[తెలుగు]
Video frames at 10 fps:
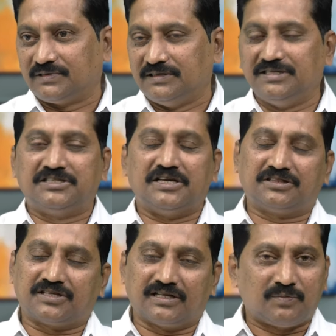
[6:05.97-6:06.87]
నీ
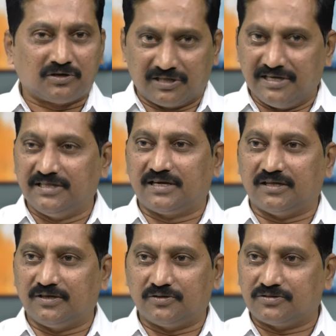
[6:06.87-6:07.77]
చరిత్ర అంత మాకు తెలియదు
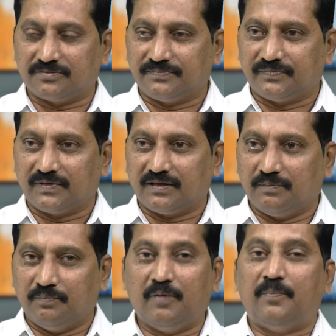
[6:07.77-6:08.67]
కాదు ఈరోజు
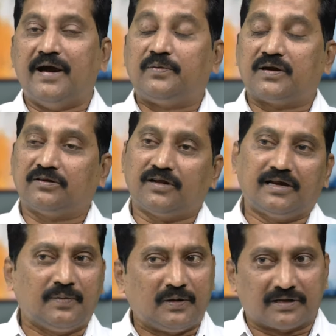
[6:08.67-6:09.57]
మేము బయట పెడతాం
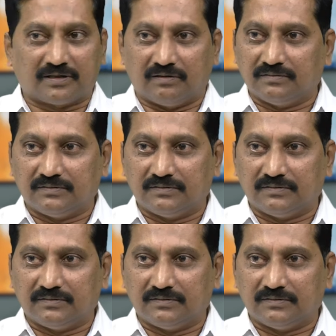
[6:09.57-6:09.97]
అన్నీ బయట పెడతాం